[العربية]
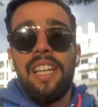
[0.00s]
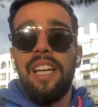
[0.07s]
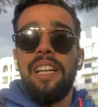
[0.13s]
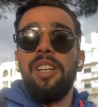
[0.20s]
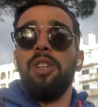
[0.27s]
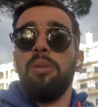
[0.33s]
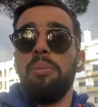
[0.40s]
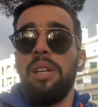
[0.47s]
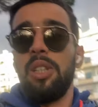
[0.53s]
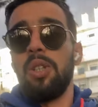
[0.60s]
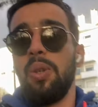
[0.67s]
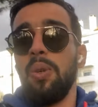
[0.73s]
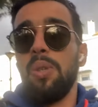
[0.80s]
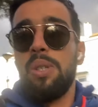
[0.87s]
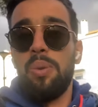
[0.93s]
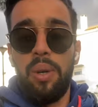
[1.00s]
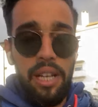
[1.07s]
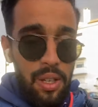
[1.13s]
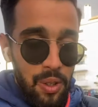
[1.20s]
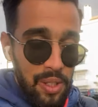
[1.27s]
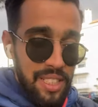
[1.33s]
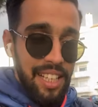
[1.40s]
اليوم الجو
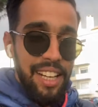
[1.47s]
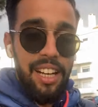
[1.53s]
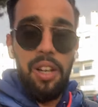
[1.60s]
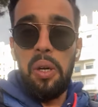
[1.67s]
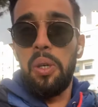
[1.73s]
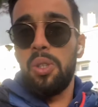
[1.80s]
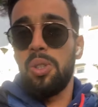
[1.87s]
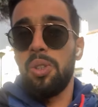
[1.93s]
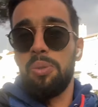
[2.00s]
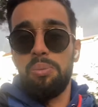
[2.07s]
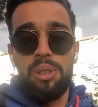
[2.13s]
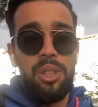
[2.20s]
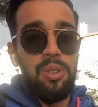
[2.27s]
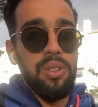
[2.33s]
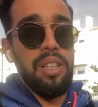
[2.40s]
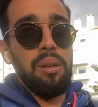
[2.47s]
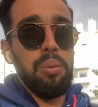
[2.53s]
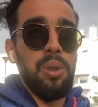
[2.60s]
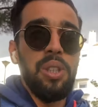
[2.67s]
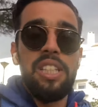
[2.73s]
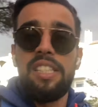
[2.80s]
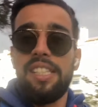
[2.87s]
زوين قلت راه نخرجوا نمشيو نضربوا
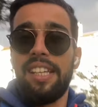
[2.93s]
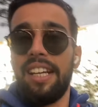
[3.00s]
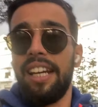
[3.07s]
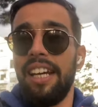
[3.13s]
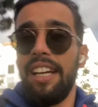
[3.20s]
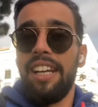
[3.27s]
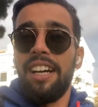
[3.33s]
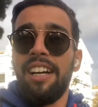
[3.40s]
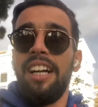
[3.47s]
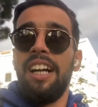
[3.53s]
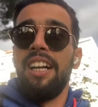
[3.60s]
شي تسركيله